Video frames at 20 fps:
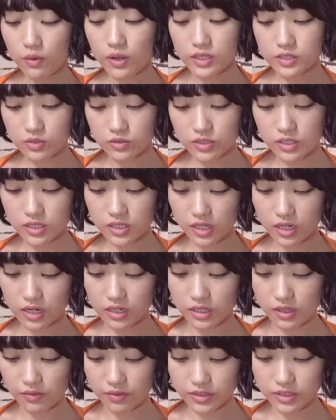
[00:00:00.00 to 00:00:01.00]
はそんな
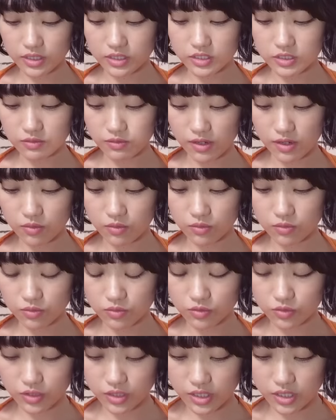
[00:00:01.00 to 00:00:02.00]
中で私はこ
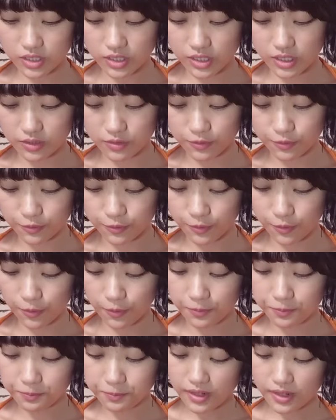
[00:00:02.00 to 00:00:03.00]
のクリニック
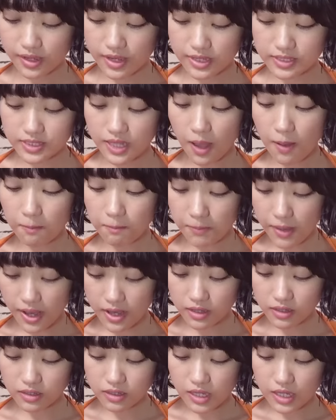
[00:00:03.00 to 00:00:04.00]
の3
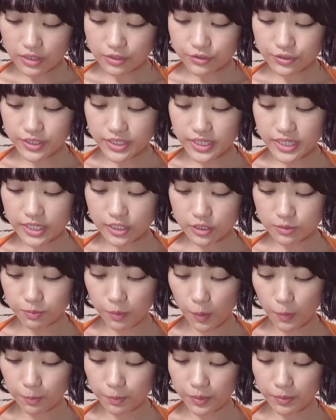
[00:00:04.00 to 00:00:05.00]
番
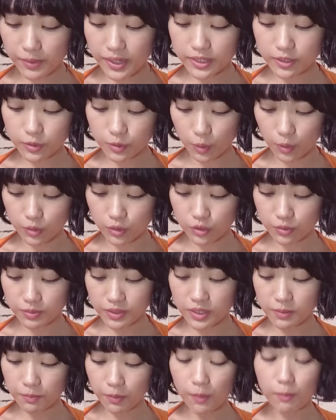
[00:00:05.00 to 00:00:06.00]

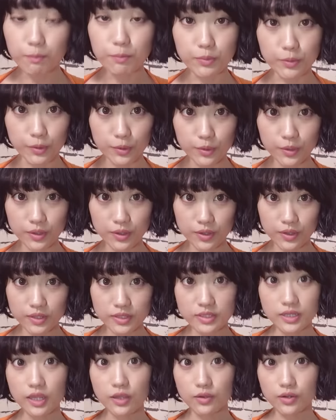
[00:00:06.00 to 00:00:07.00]

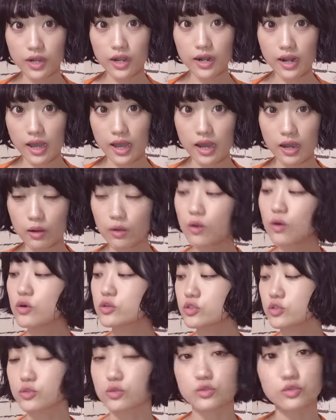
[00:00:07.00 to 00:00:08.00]
クリニックポップマットルビーポップっていうカラー
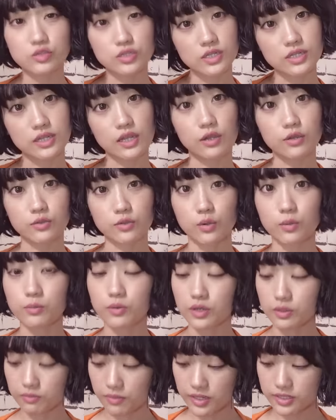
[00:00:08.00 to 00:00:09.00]
をちょっと塗りたいと
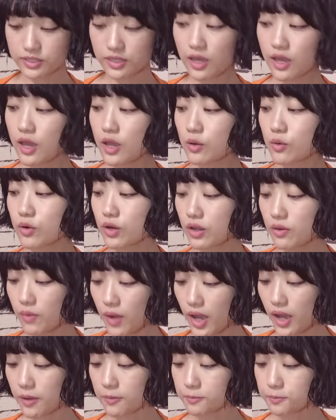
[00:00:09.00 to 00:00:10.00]
思います。これ
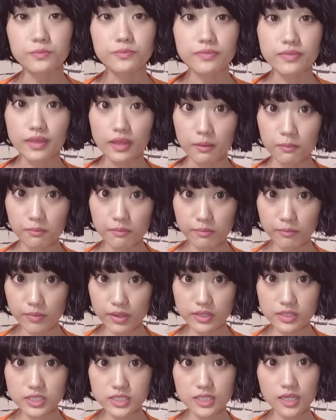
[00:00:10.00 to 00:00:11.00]
は
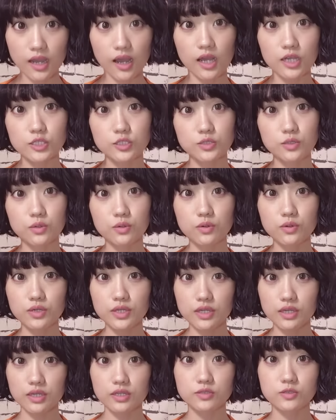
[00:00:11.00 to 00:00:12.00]
めっちゃ発色
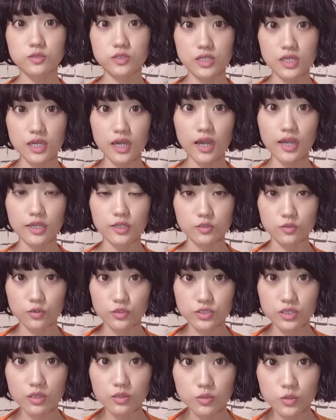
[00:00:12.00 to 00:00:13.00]
いい、つきがいい、そして